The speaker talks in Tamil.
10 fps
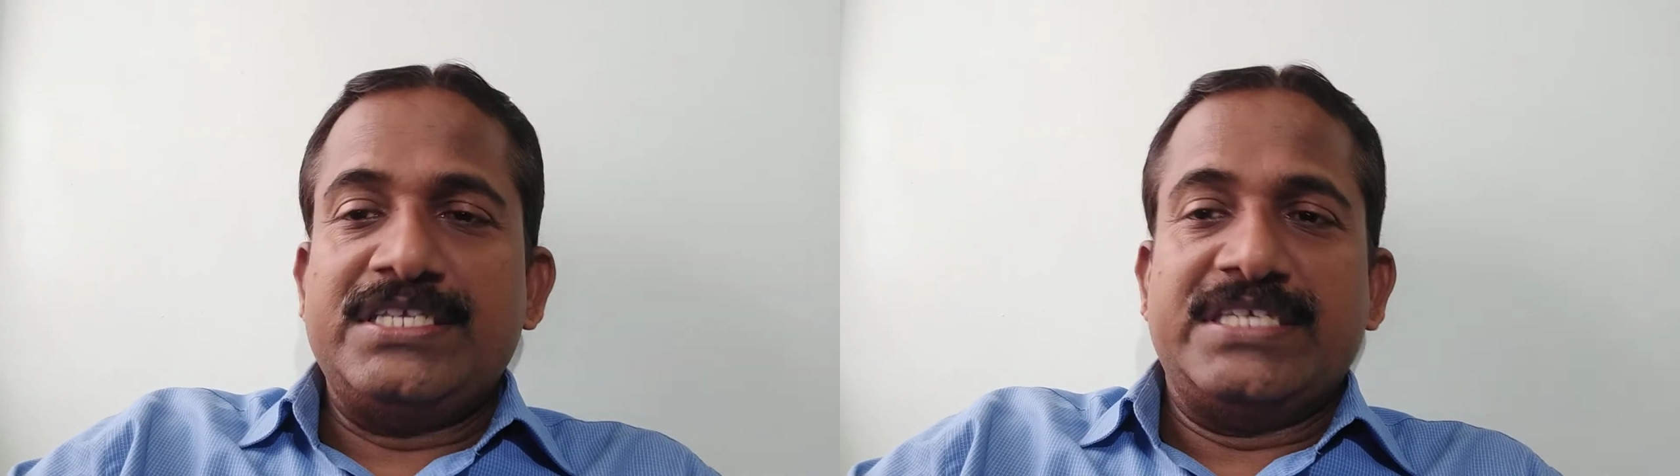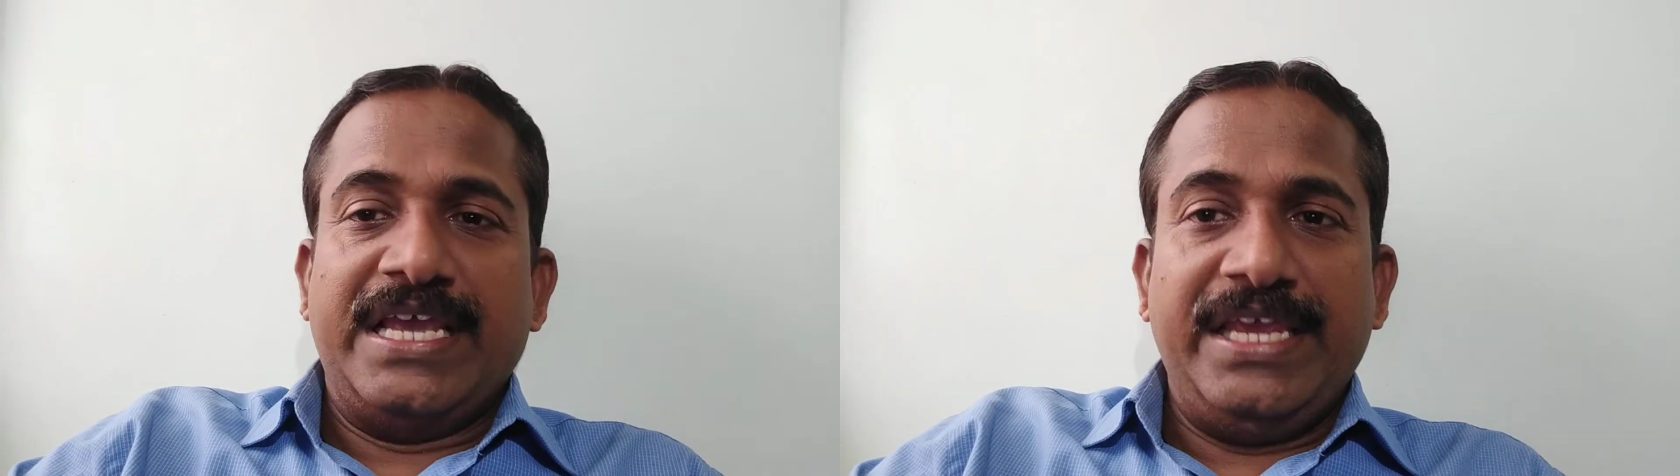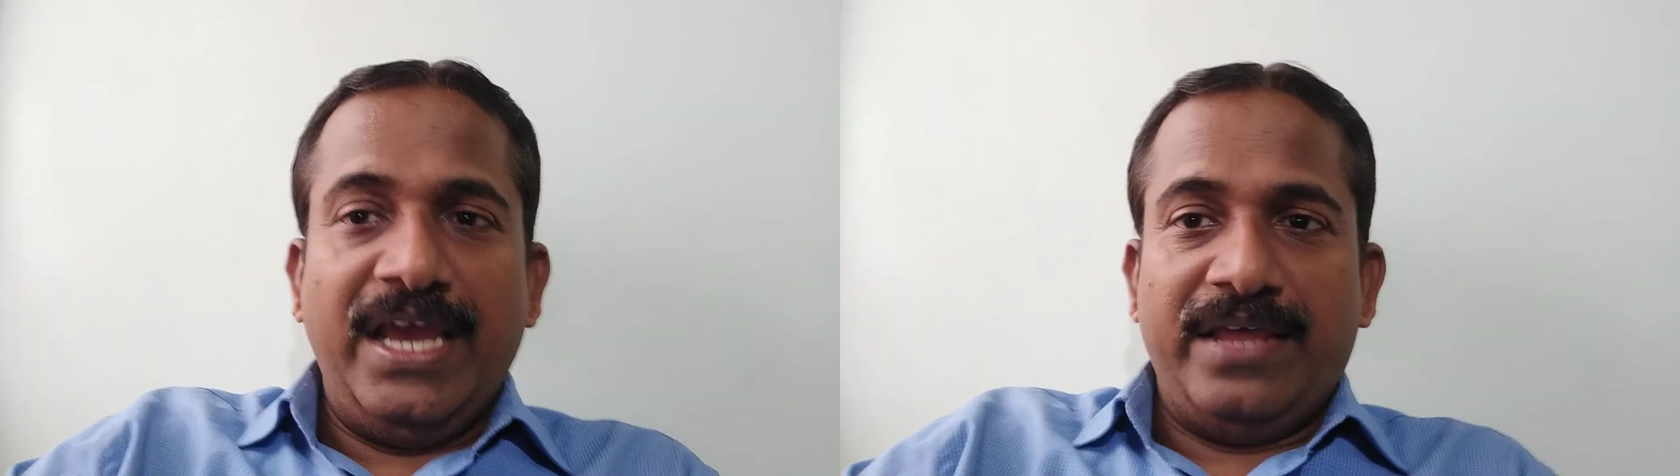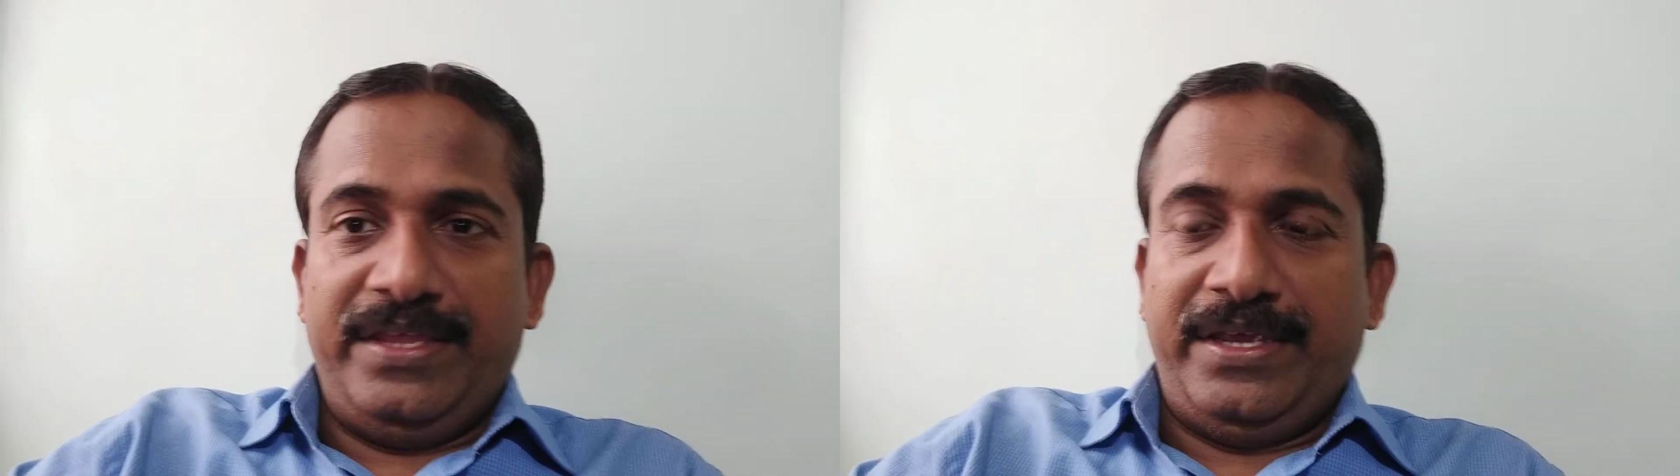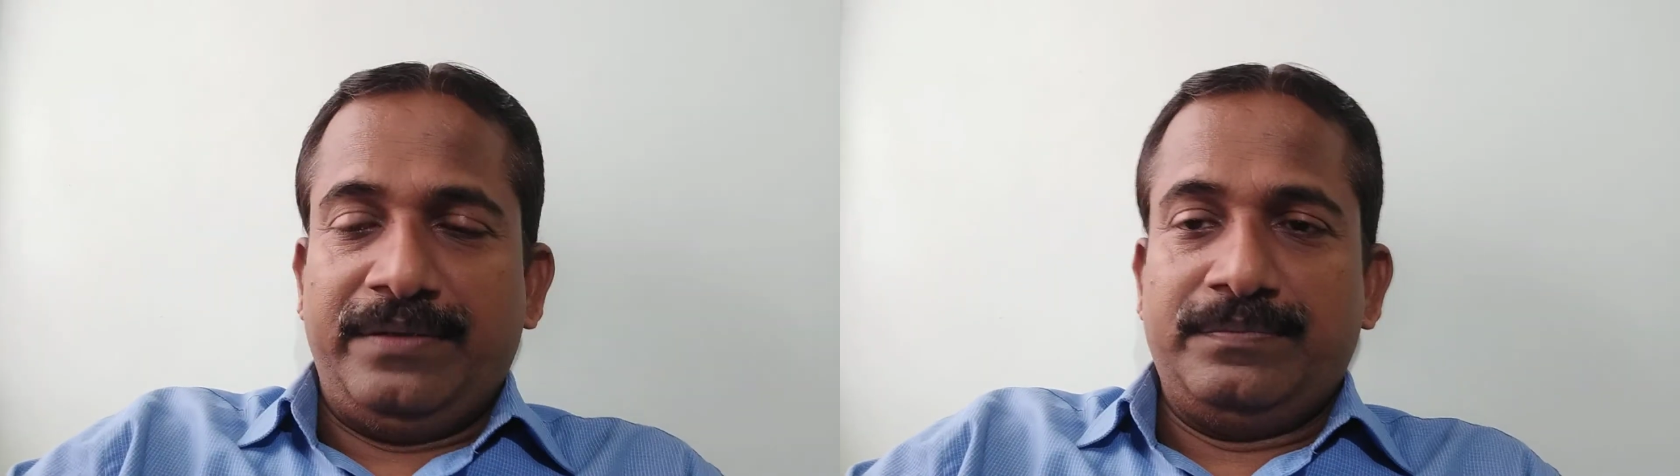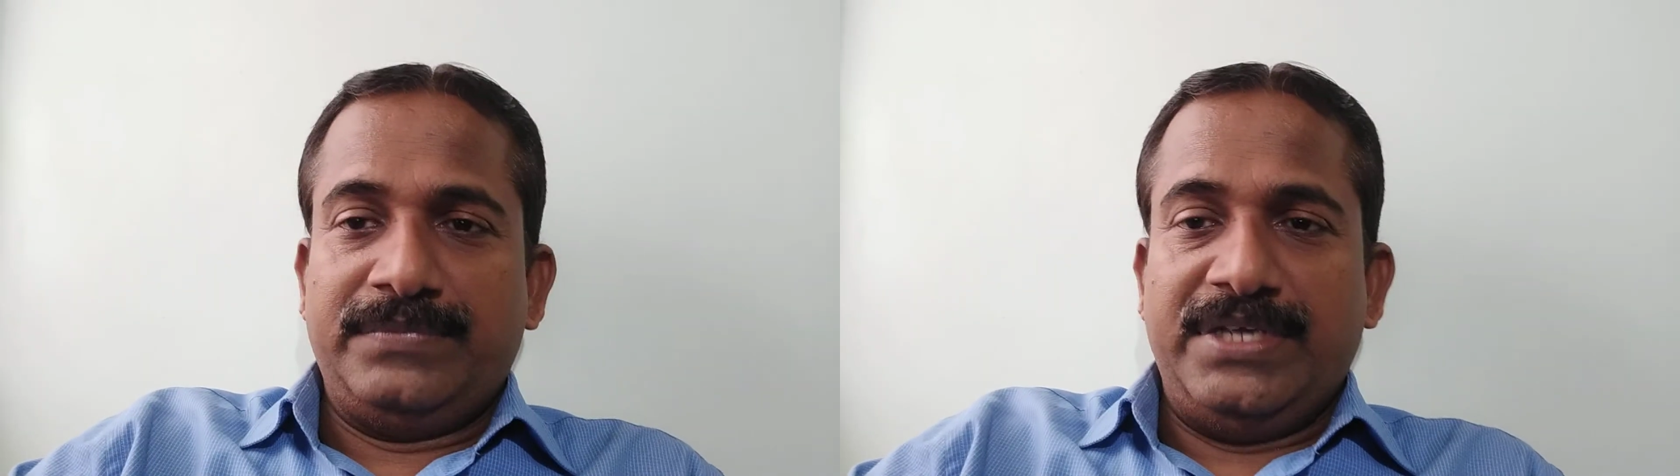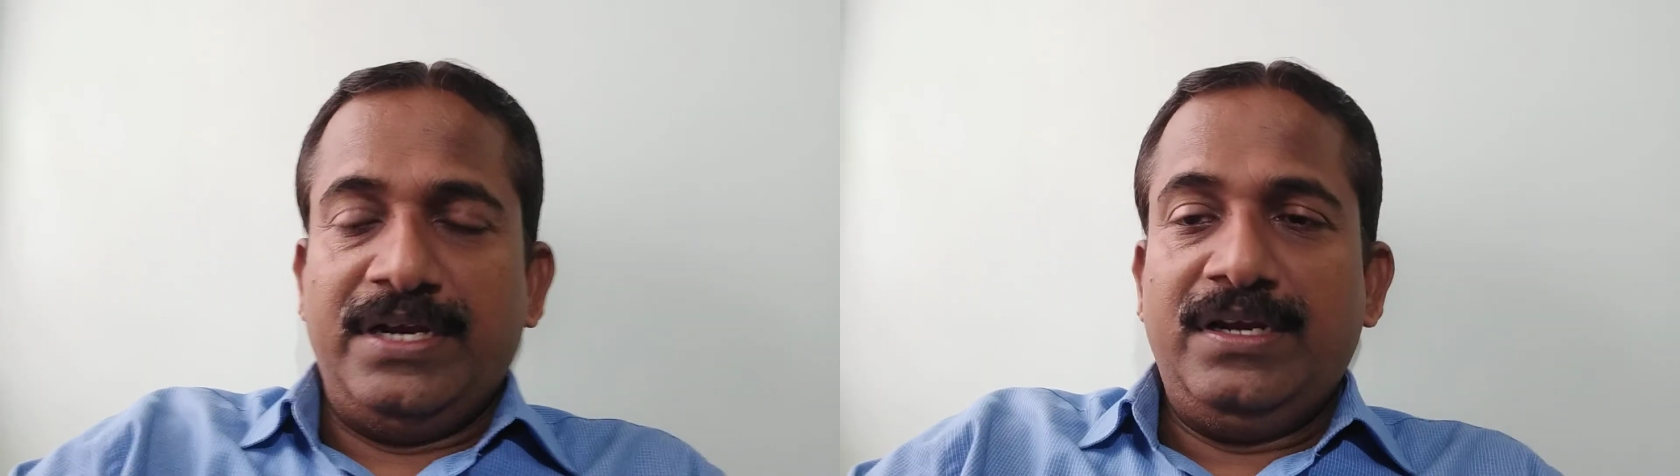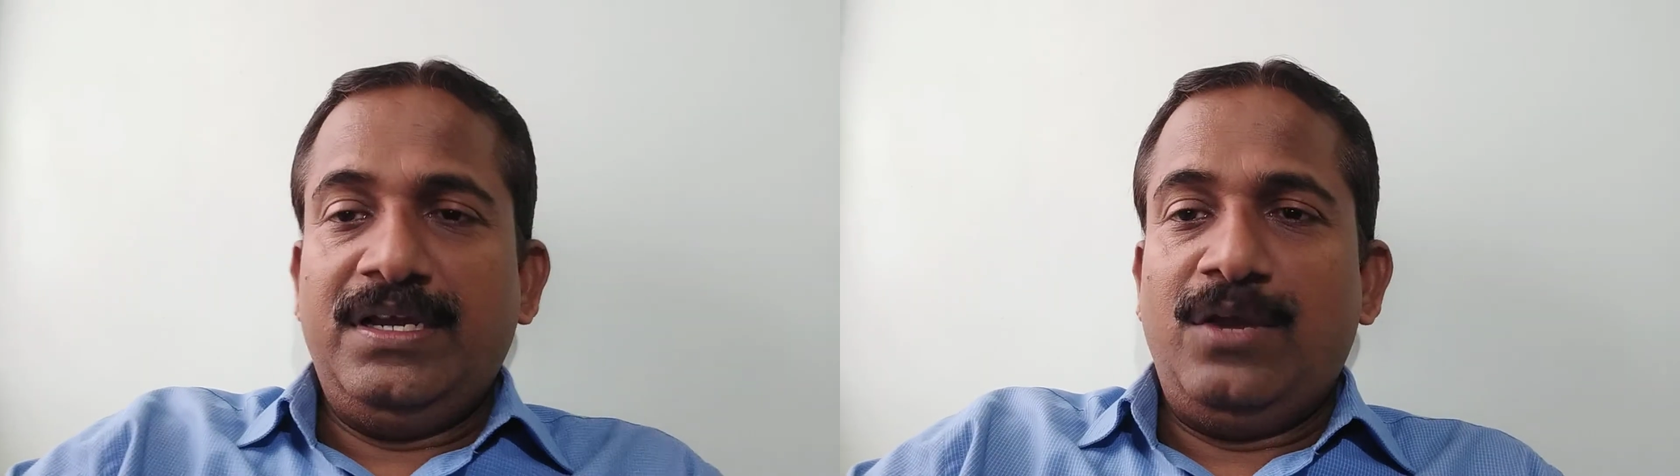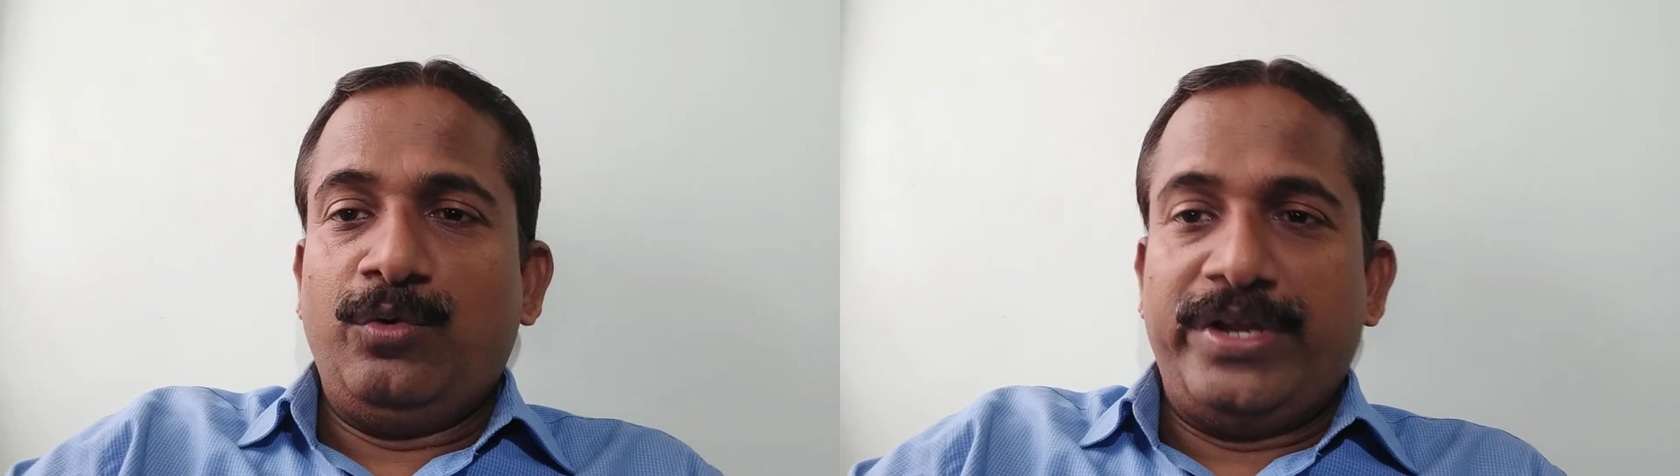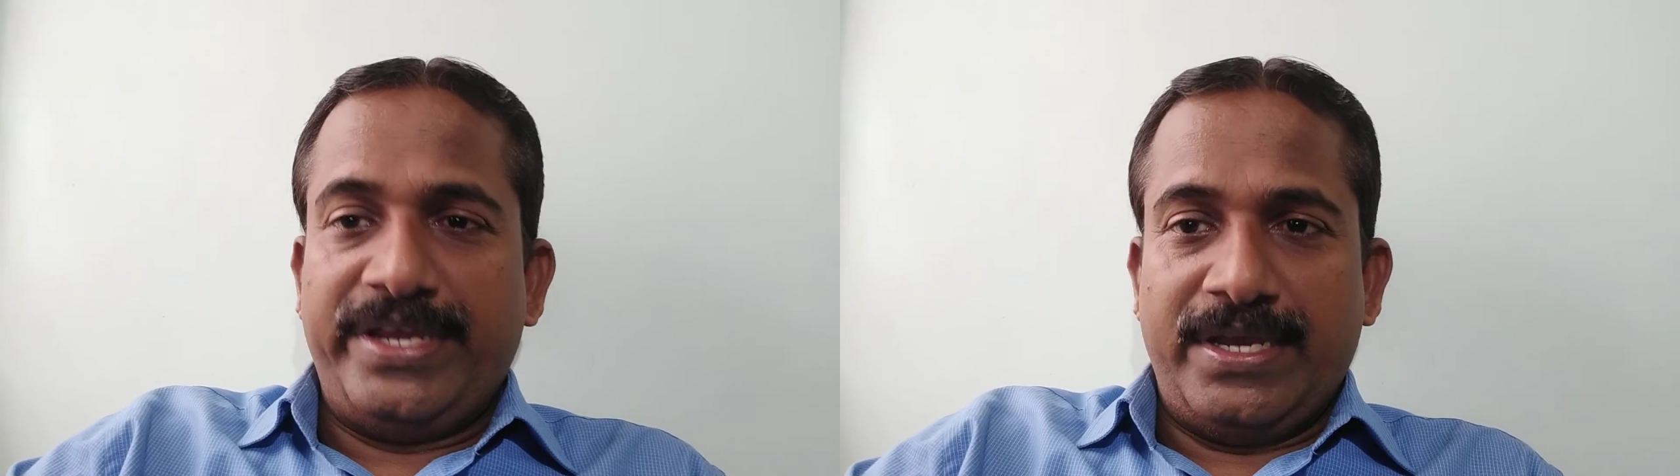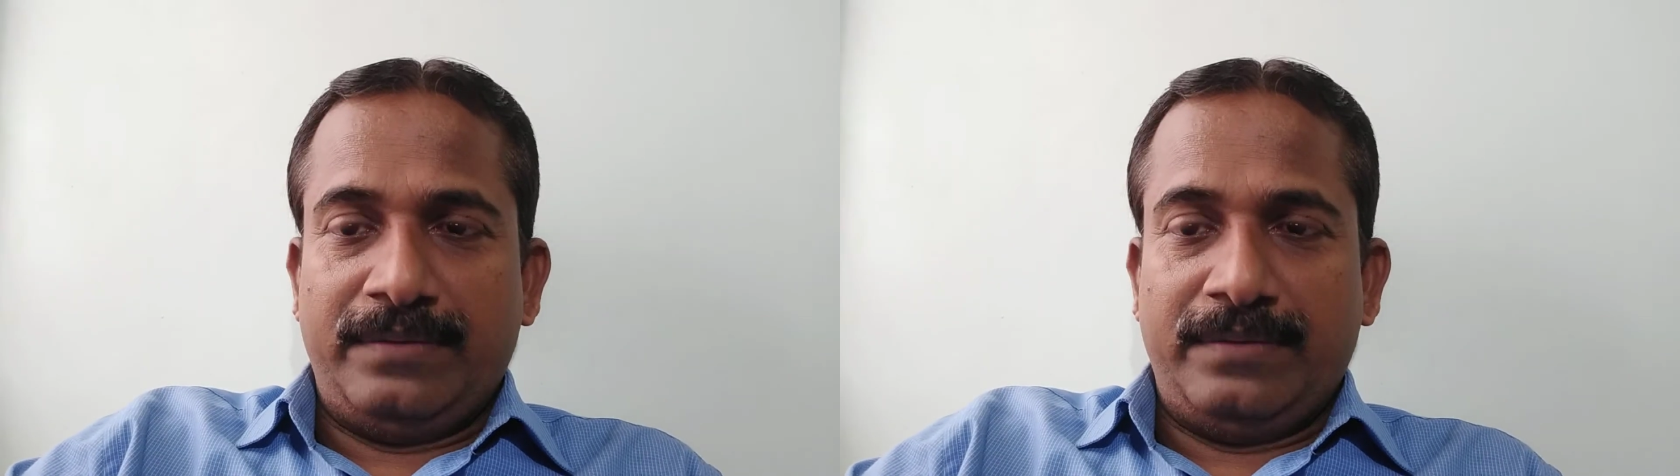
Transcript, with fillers: செய்யாதே என்று அவனுடைய